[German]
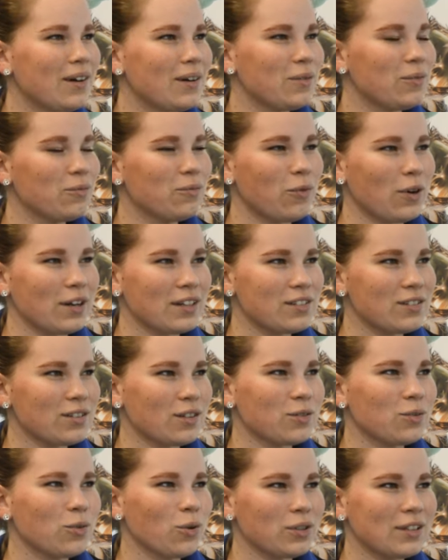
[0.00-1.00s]
War das
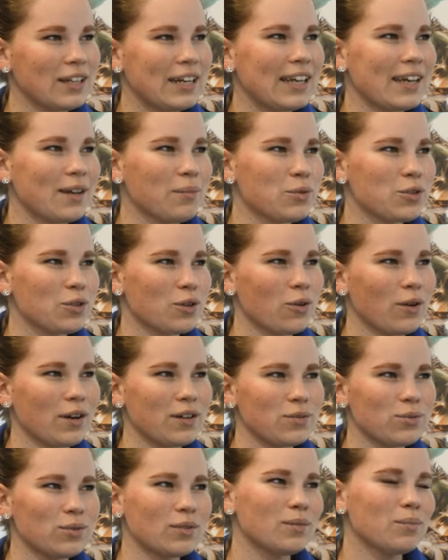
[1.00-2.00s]
dann nach der Lehre immer schon klar,
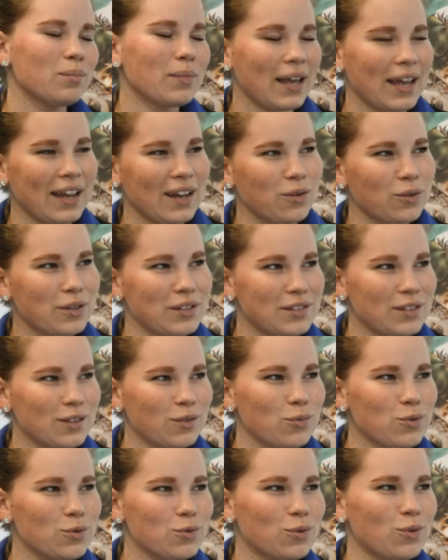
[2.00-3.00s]
dass du in den Bereich Logistik
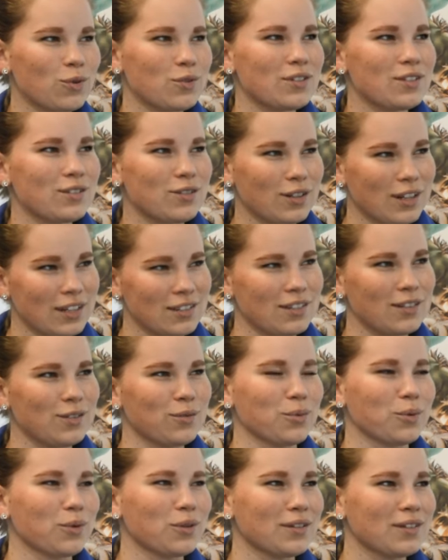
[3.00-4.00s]
willst oder hat sich das dann erst
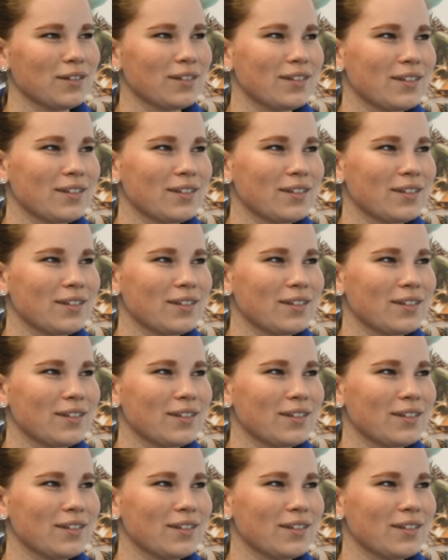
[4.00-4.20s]
entwickelt?